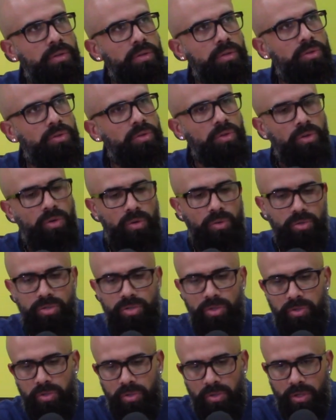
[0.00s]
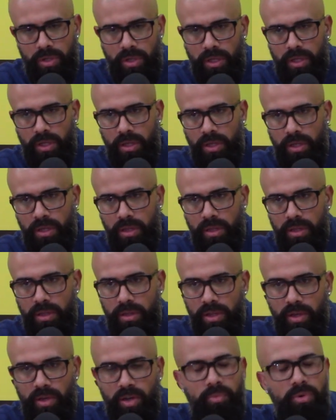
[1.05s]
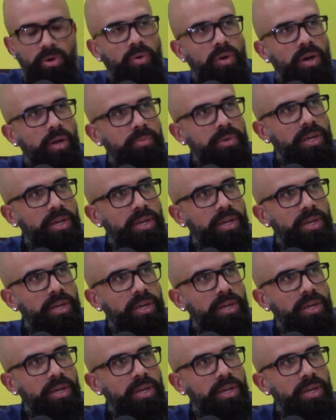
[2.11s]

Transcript: Estoy orgulloso de, cómo juega mi